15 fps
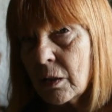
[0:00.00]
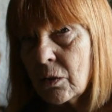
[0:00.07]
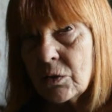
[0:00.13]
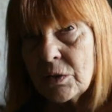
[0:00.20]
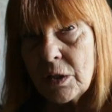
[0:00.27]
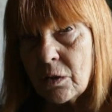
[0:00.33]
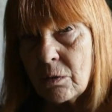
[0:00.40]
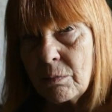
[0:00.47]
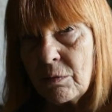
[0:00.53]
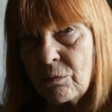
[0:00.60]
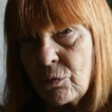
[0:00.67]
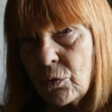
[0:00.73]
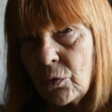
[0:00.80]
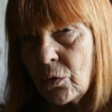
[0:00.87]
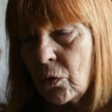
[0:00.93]
così come
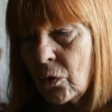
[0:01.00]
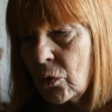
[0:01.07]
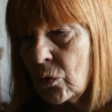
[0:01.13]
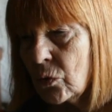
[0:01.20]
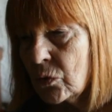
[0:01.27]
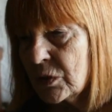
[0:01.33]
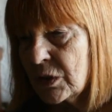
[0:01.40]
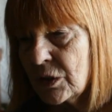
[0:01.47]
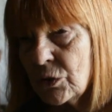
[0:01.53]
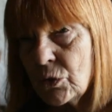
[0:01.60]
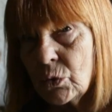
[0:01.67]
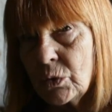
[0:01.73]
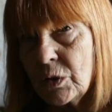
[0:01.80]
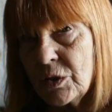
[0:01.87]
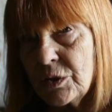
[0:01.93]
furono collusi i
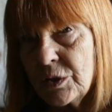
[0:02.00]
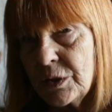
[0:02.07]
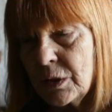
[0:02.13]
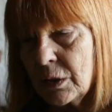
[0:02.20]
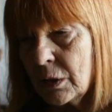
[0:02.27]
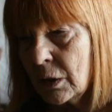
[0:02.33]
giudici,